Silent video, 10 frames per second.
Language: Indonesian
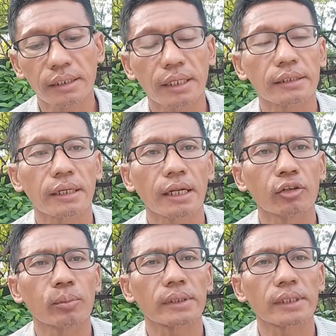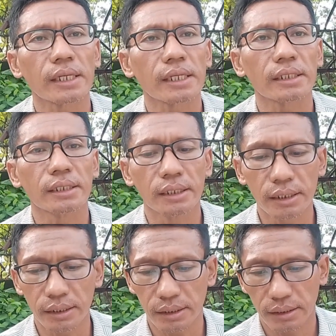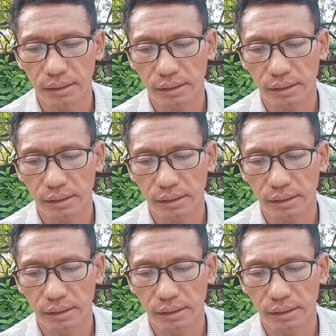kita terlalu percaya diri